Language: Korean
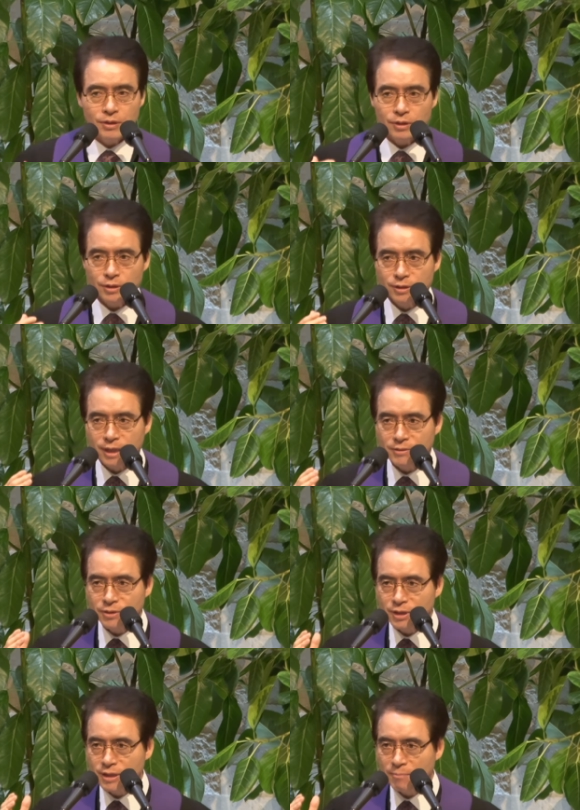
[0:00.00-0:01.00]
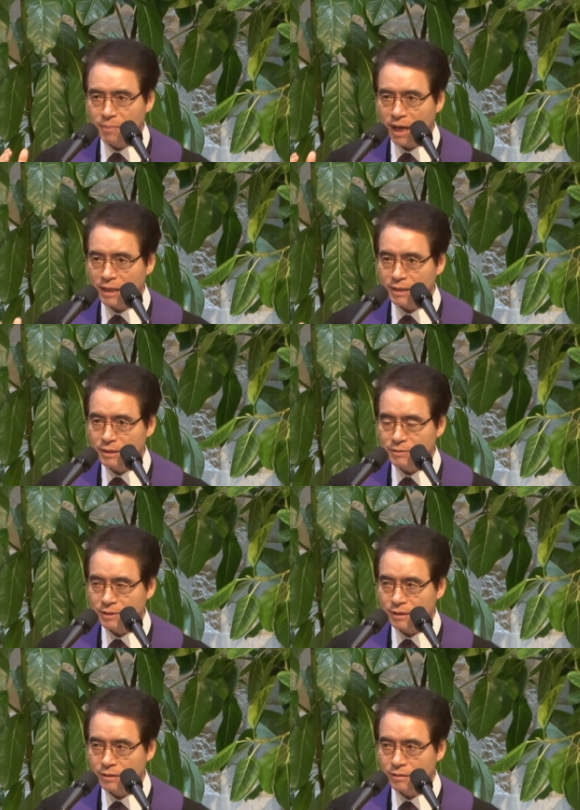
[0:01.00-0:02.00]
인간성이 다
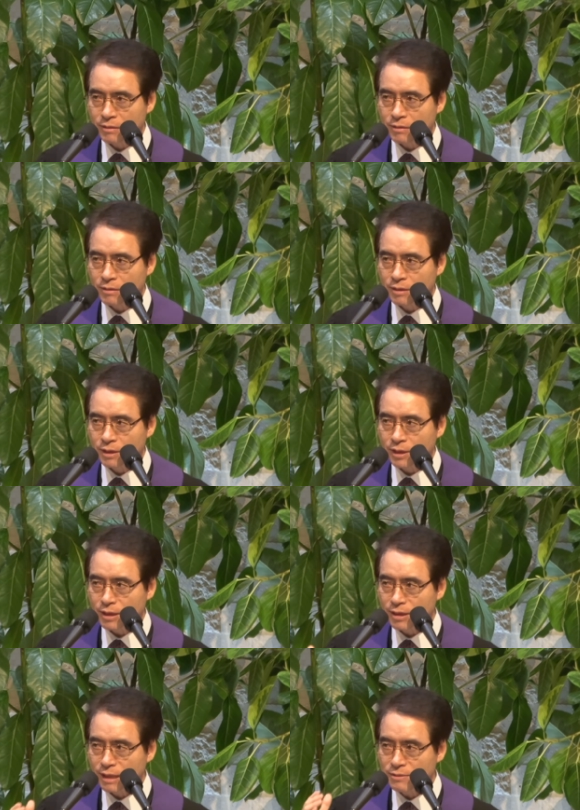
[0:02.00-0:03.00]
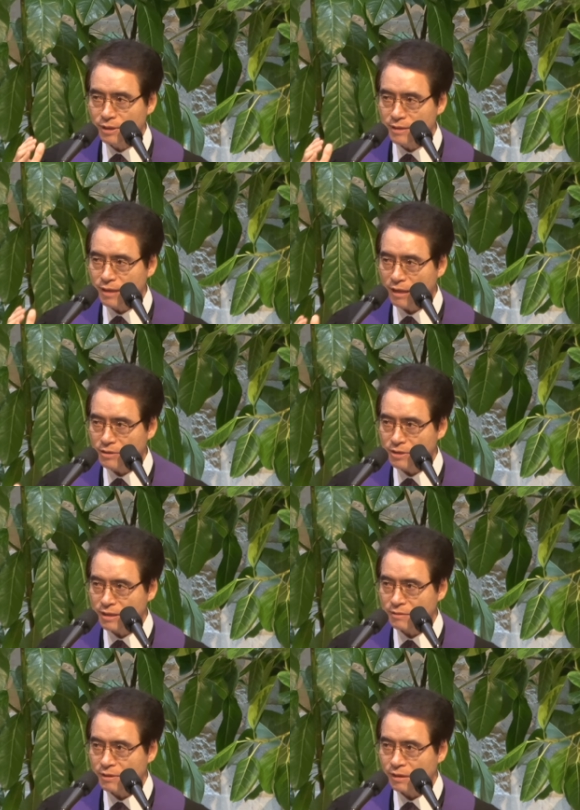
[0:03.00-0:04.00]
파괴됐어요. 인간성이
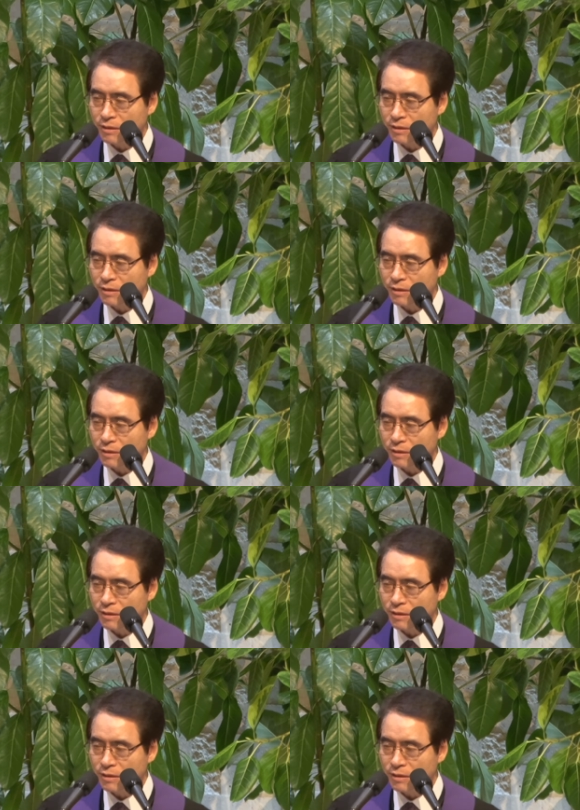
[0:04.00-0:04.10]
상실했어요.